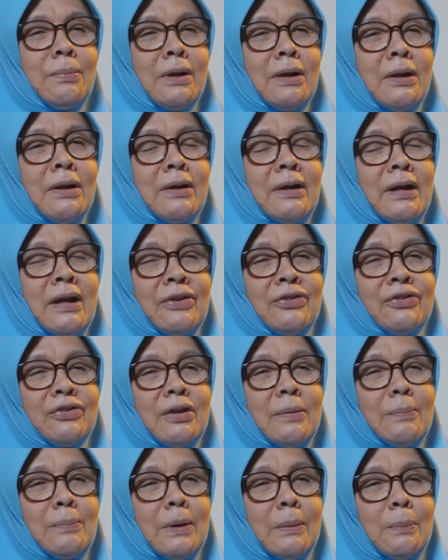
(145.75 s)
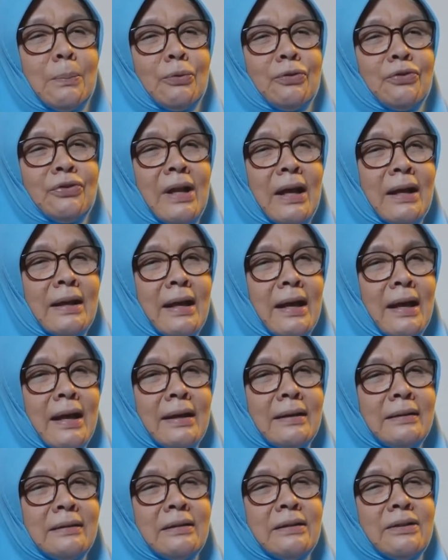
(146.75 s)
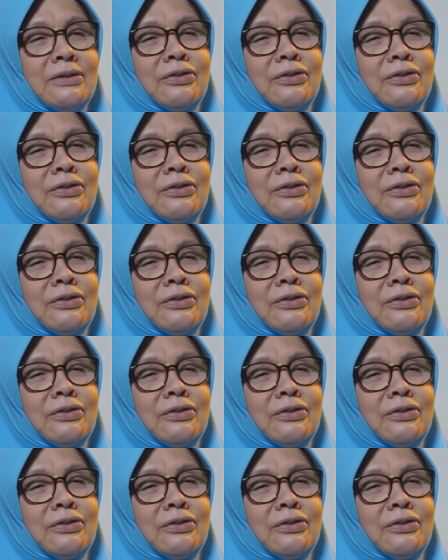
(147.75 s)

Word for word: bergegas ke perpustakaan